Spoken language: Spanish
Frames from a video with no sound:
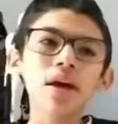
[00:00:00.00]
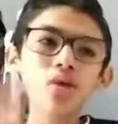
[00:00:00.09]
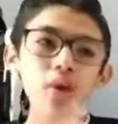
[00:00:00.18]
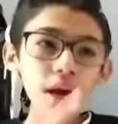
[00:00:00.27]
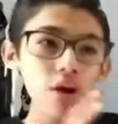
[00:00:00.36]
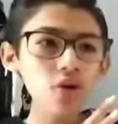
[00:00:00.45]

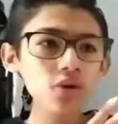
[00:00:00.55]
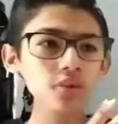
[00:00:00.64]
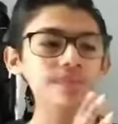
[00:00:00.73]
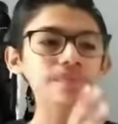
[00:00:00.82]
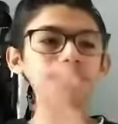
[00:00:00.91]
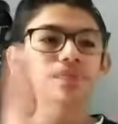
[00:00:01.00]
Luego
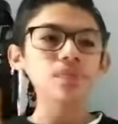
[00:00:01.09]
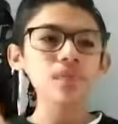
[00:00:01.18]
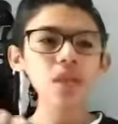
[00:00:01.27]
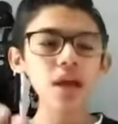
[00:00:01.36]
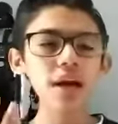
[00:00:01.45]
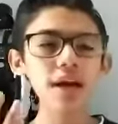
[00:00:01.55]

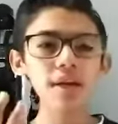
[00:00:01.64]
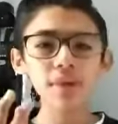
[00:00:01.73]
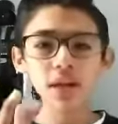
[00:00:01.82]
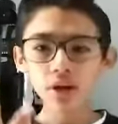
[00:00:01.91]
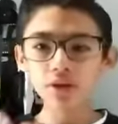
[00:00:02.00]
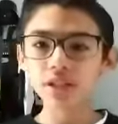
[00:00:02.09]
en
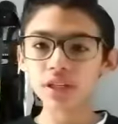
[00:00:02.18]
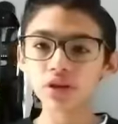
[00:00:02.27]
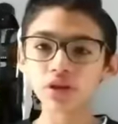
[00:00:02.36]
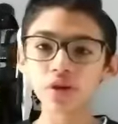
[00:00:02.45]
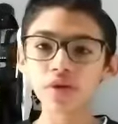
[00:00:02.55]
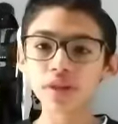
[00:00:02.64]

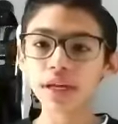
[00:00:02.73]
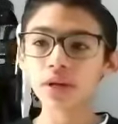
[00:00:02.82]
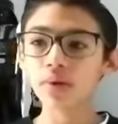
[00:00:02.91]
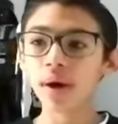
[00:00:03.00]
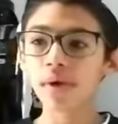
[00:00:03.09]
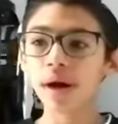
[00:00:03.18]

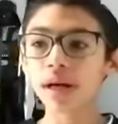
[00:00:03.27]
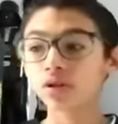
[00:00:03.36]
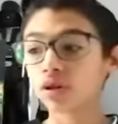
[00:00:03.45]
1999 a